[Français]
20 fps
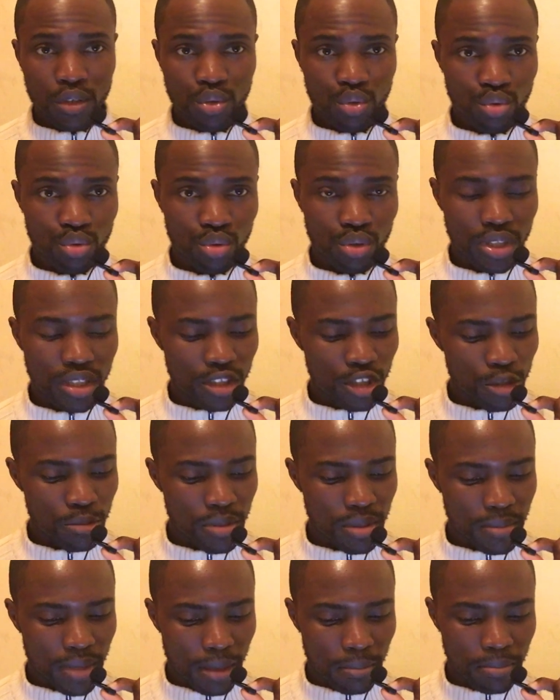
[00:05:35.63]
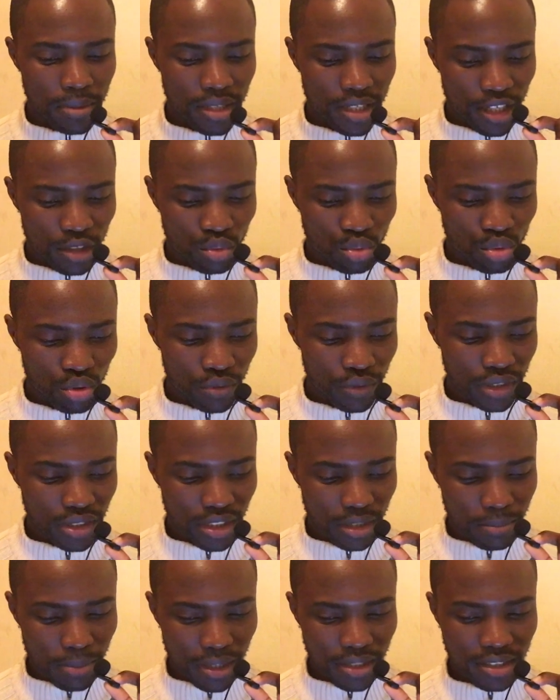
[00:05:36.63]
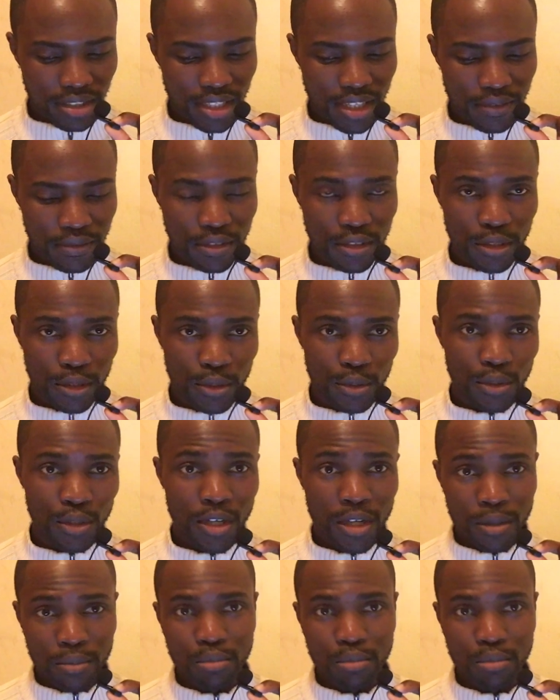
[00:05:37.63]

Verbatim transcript: tu es quand même appelé à suivre cette partie de la vidéo.